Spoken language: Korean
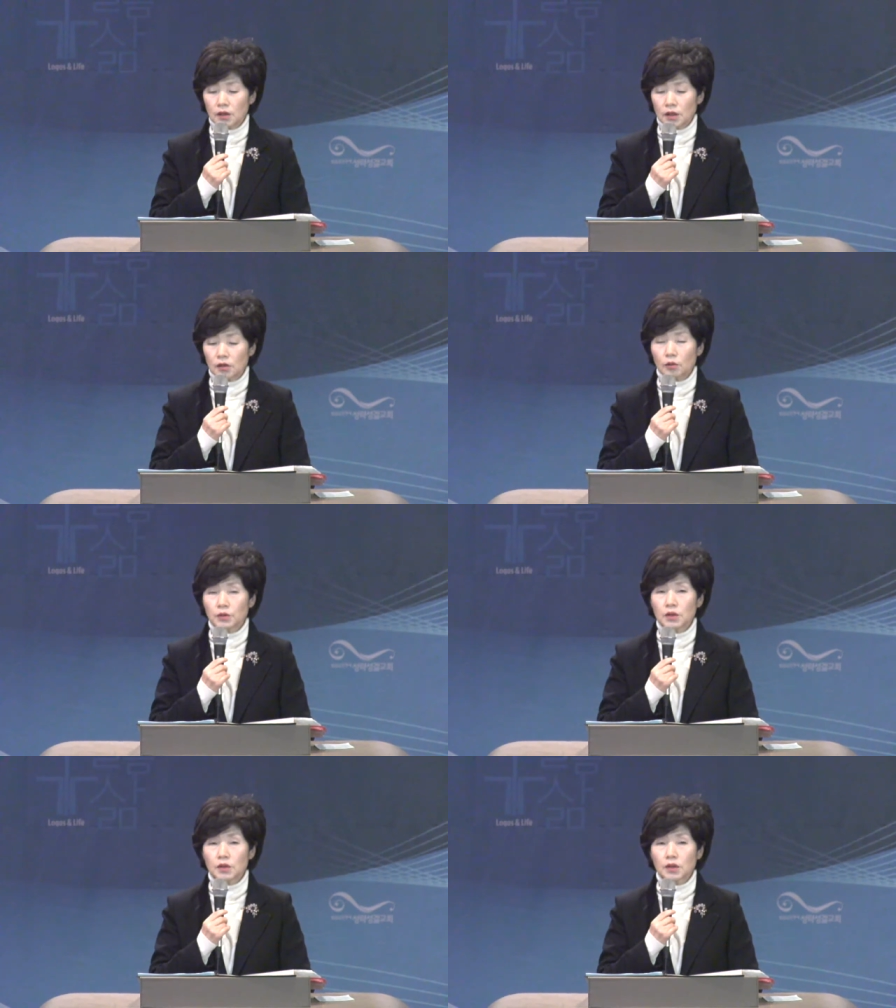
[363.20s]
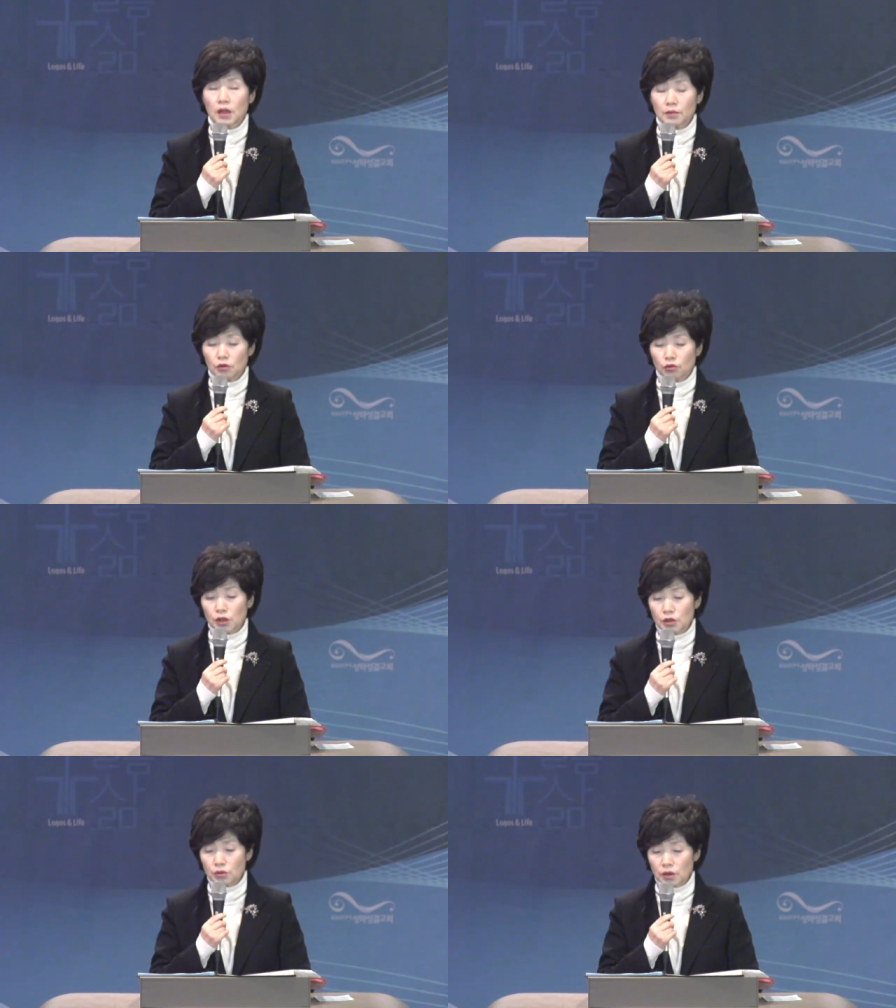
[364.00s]
샬롬은 사람이
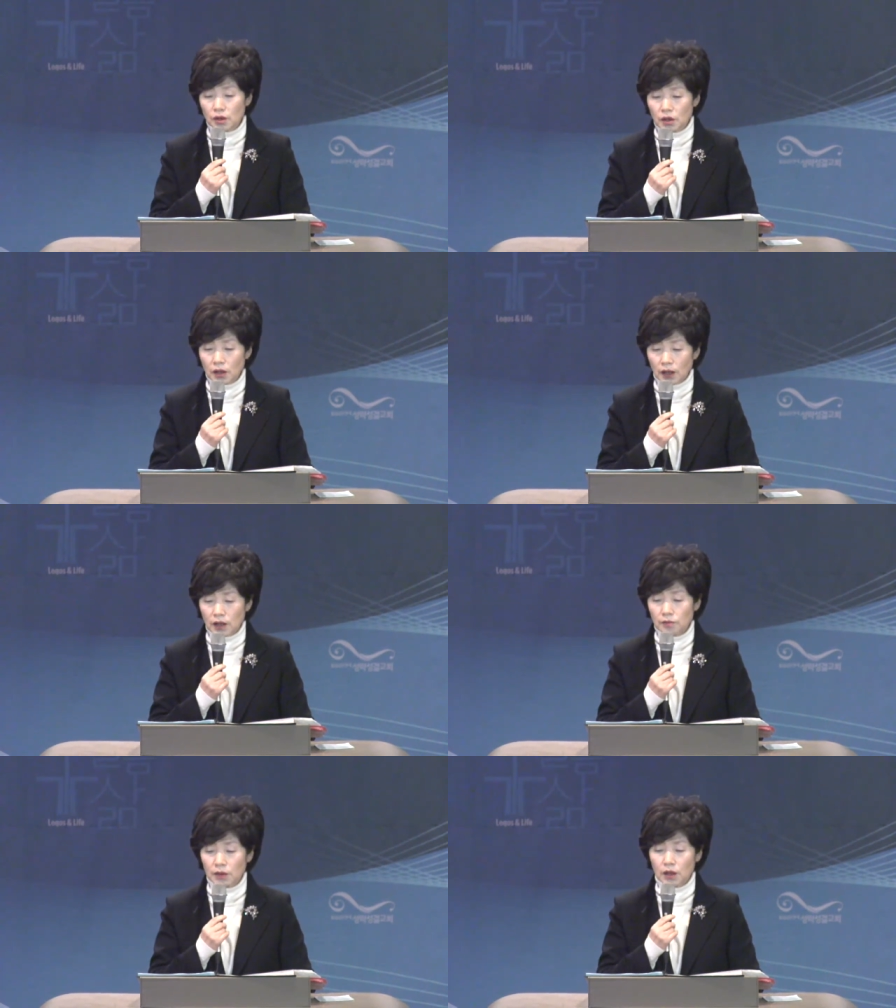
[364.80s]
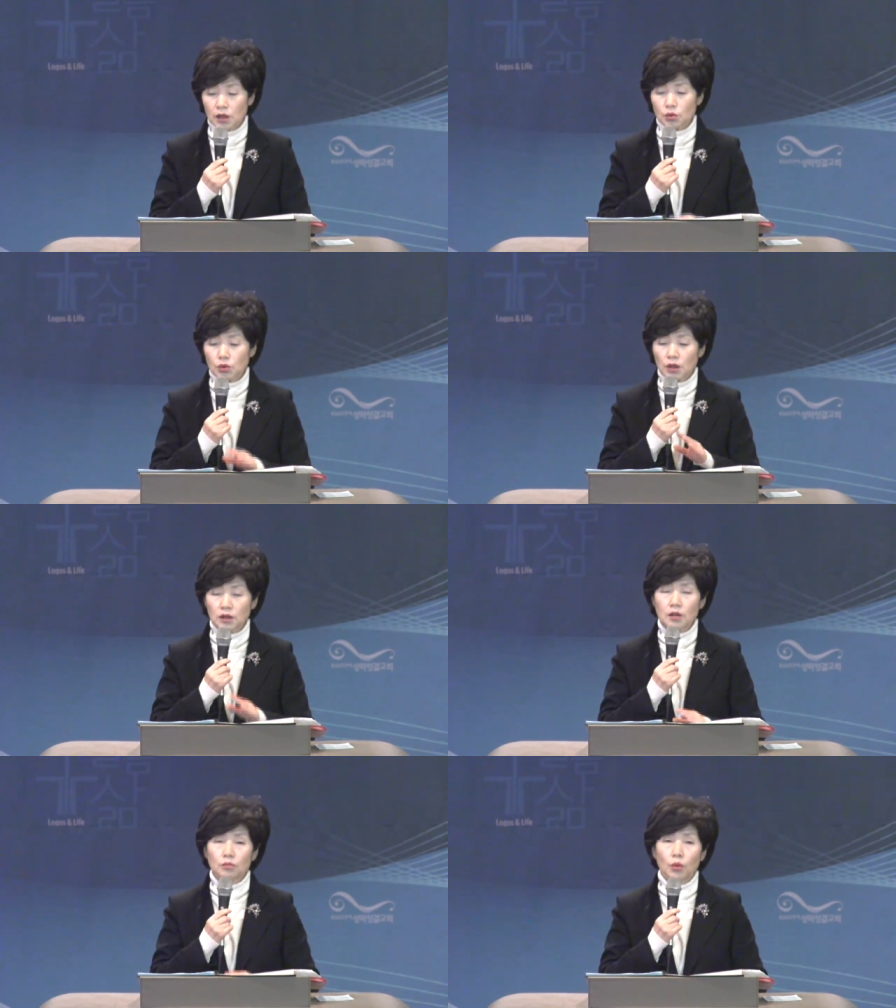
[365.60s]
누릴 수 있는 하나님 나라에
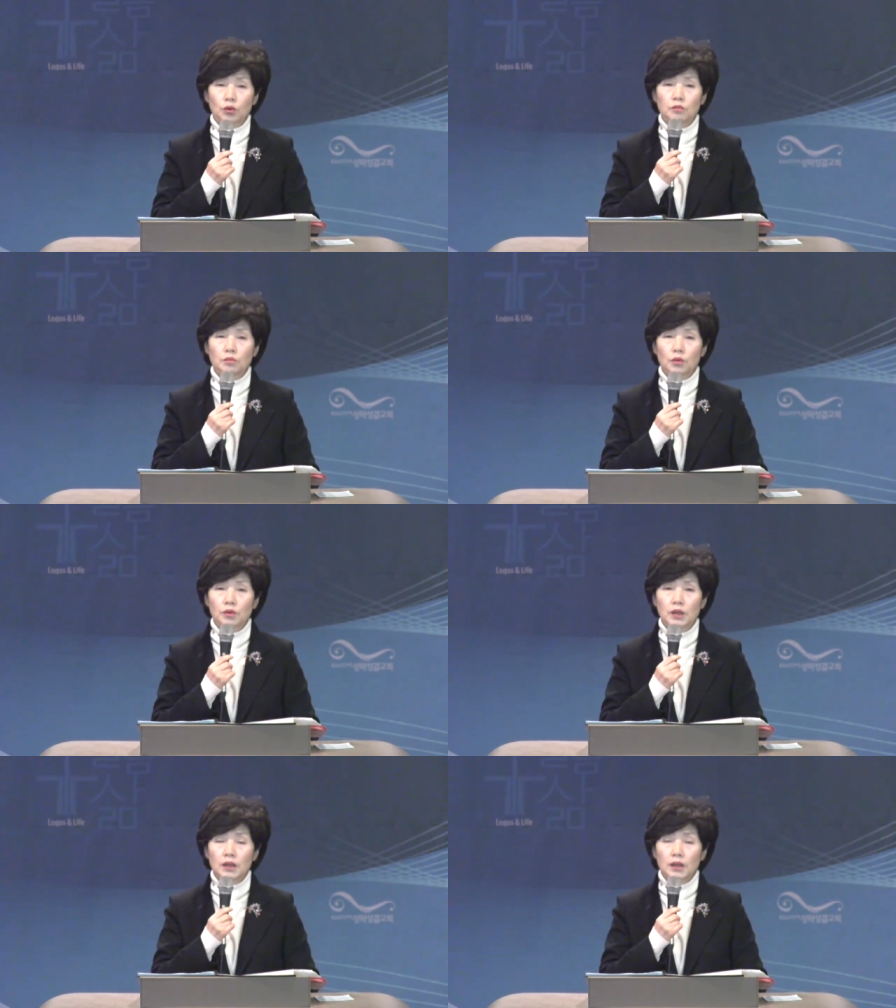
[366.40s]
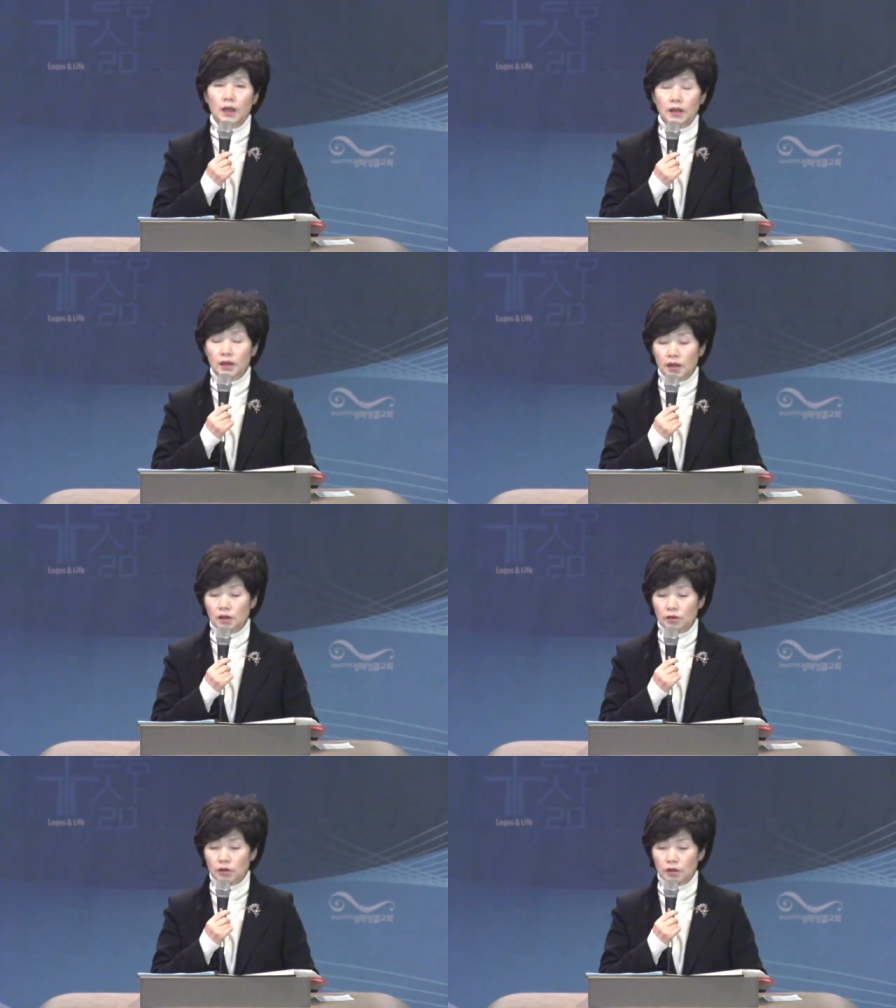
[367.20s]
소장된 모든 복을
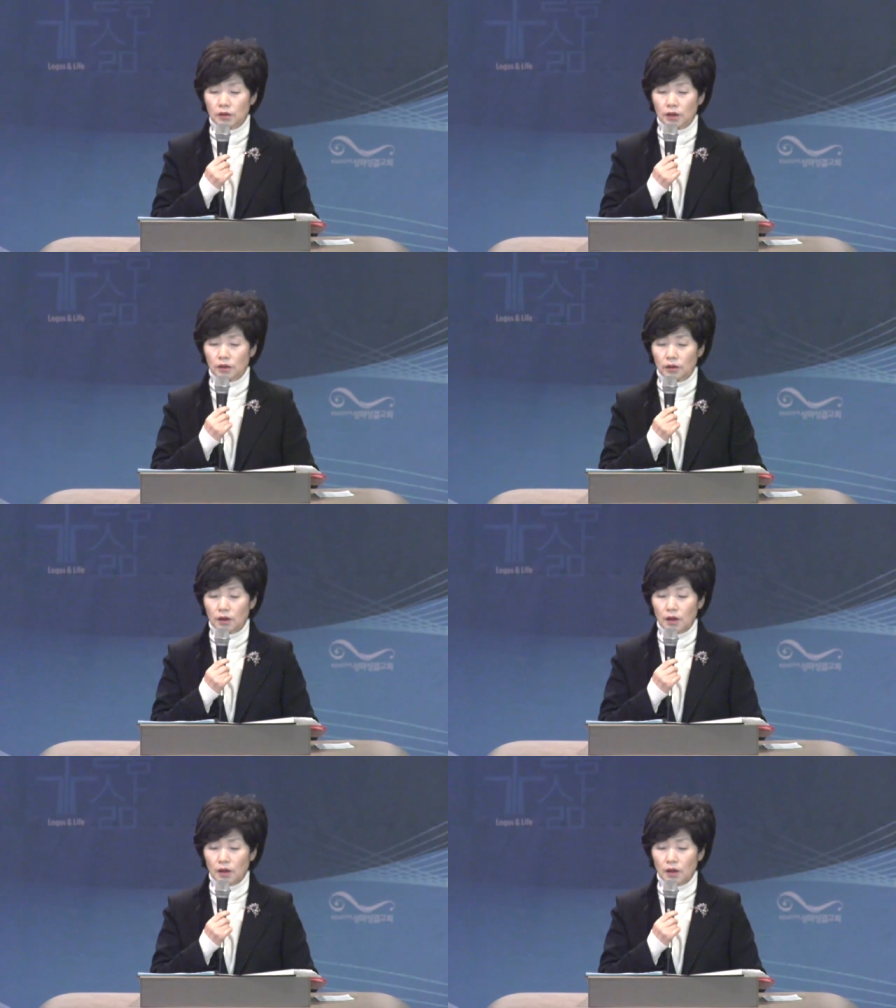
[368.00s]
가리키는 것인데요.